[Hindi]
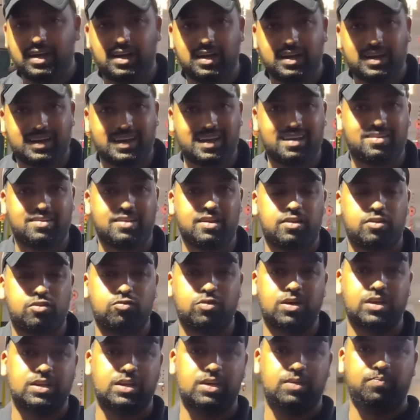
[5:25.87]
का क्रेस टेस्ट
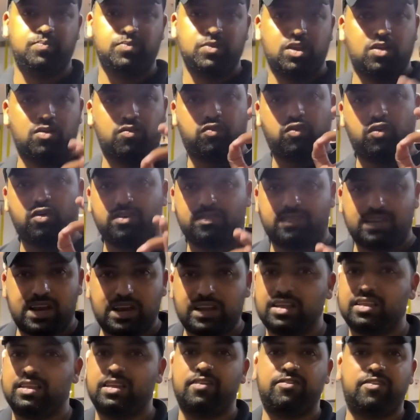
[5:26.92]
हुआ था फोर स्टार
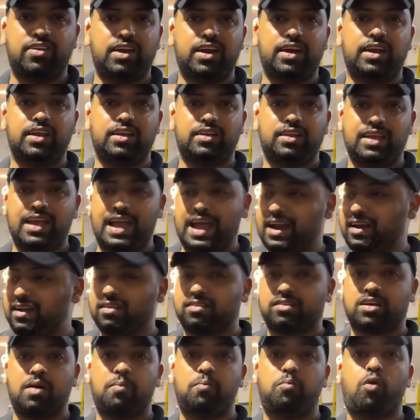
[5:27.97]
की सेफ्टी रेटिंग थी एंड
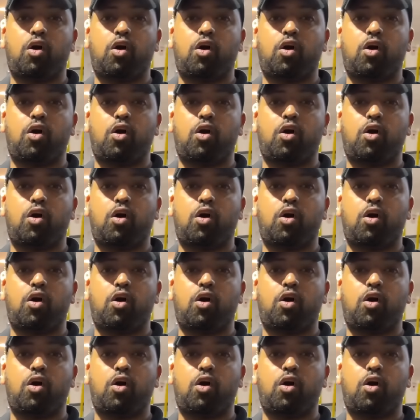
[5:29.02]
इसका